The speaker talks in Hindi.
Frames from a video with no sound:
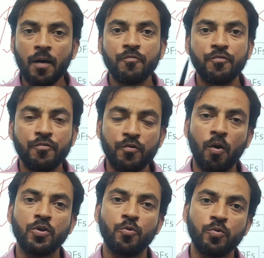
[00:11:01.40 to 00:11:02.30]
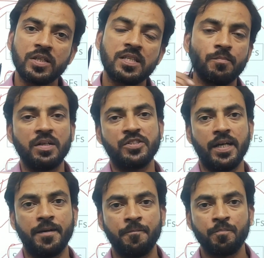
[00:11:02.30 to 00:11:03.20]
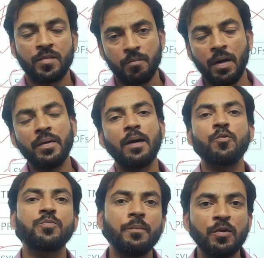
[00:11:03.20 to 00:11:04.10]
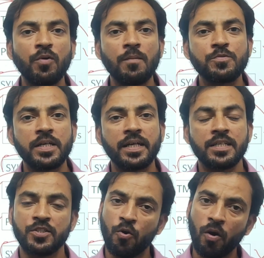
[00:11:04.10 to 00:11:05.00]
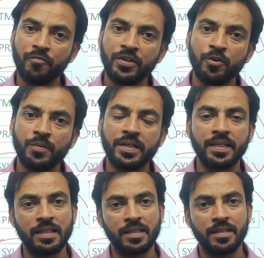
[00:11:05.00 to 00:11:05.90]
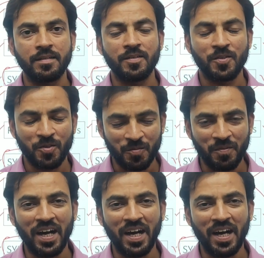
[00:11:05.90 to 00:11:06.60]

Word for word: आप फ्रॉड होने से बच मैं बिलाल गुप्ता मिलूंगा आपसे किसी और वीडियो में टिल देन गुड